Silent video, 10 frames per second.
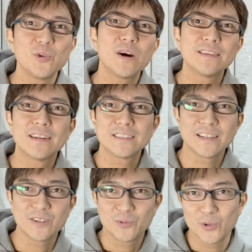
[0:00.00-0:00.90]
よかったら
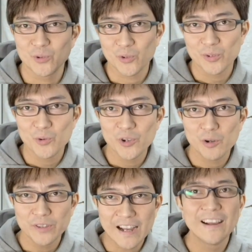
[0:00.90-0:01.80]
チャンネル登録、そして高評価
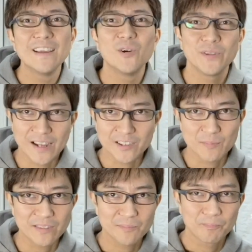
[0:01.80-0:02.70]
ボタンお願いし
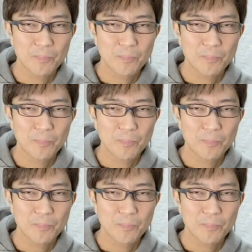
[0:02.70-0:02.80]
ます。